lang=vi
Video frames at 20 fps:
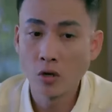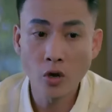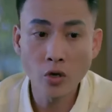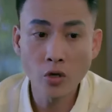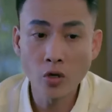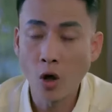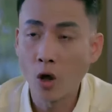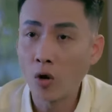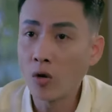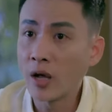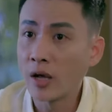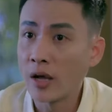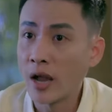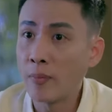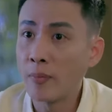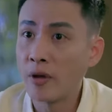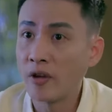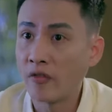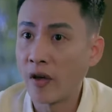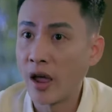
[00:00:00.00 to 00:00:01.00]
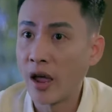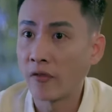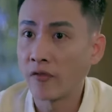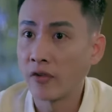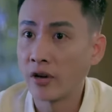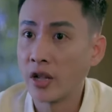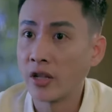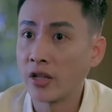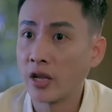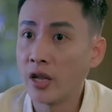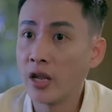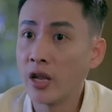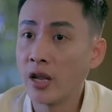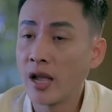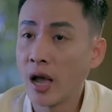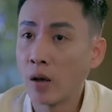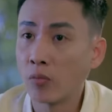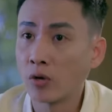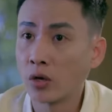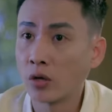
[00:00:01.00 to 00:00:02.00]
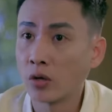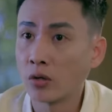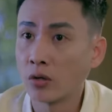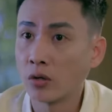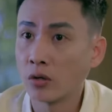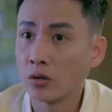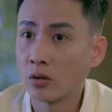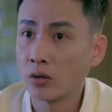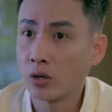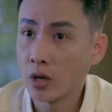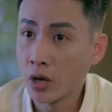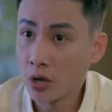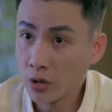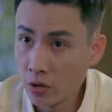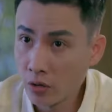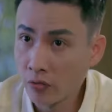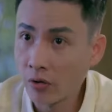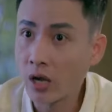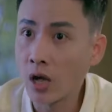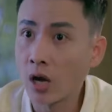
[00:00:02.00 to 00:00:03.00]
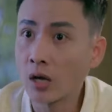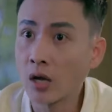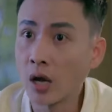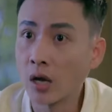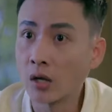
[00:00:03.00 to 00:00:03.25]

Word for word: Có chỗ là đã bị phạt và đình chỉ thi công rồi, cho nên Dương phải cẩn